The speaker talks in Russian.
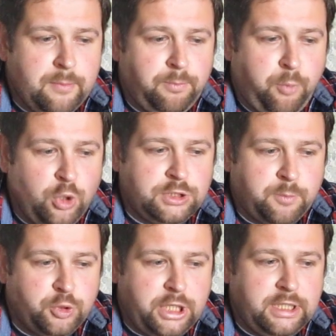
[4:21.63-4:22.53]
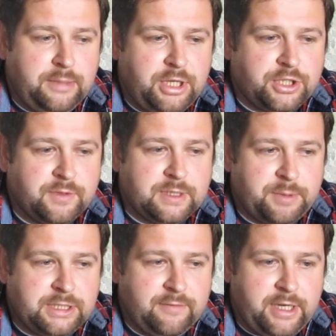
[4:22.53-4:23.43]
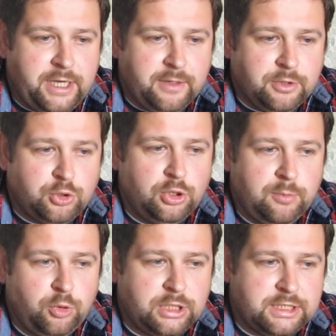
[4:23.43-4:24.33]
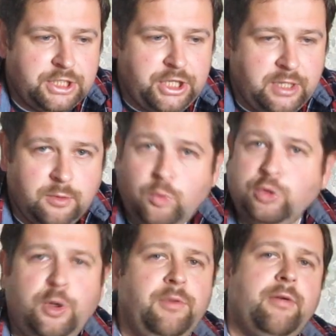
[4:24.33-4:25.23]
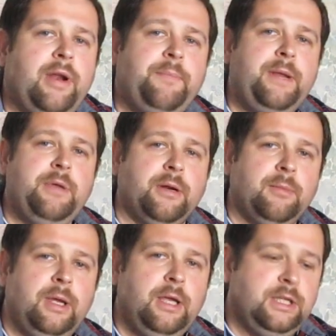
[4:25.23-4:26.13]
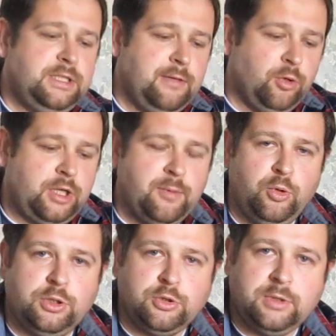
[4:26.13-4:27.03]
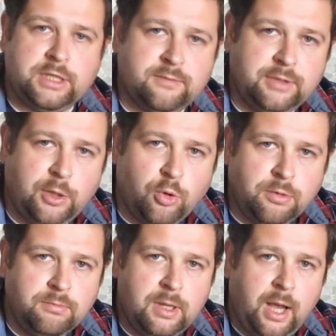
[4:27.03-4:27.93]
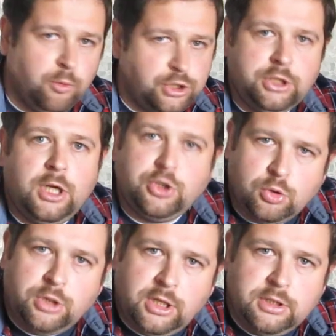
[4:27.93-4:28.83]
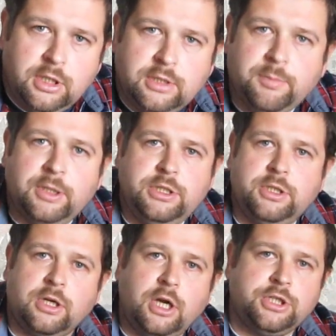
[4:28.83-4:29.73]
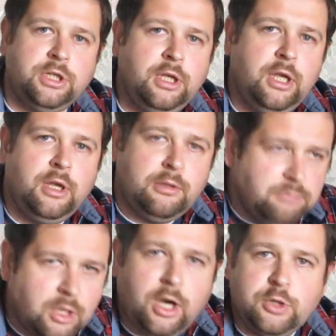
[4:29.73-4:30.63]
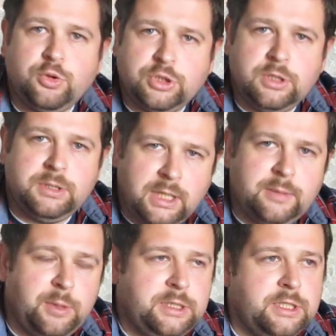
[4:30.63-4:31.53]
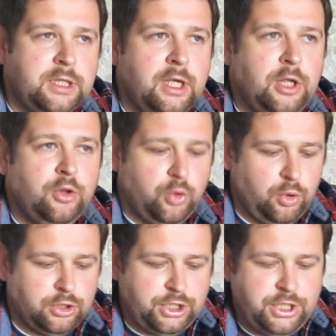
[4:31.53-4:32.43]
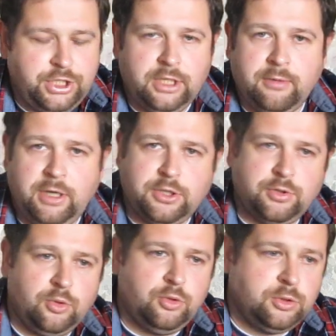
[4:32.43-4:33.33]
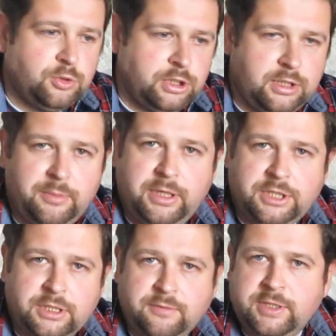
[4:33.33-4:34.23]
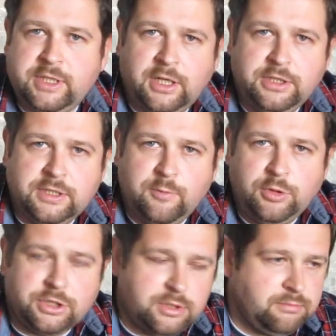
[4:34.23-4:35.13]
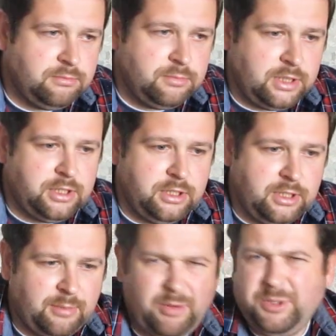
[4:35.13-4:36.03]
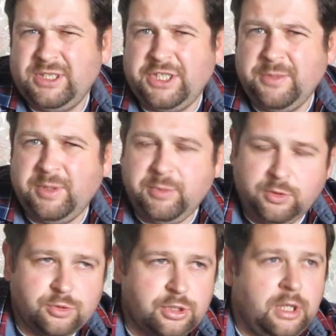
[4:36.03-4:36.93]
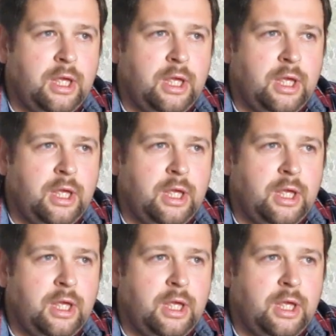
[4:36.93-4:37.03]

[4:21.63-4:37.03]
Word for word: Поиск путей наименьшего сопротивления. Что это будет означать? Условно говоря, пример. С него требует государство налог, а он считает, что надо, надо платить. А как же, накажут же, надо платить. Но женщина говорит, что, слушай, ты меня сейчас в ресторан не сводишь, я тебе не дам, и вообще зачем ты мне нужен.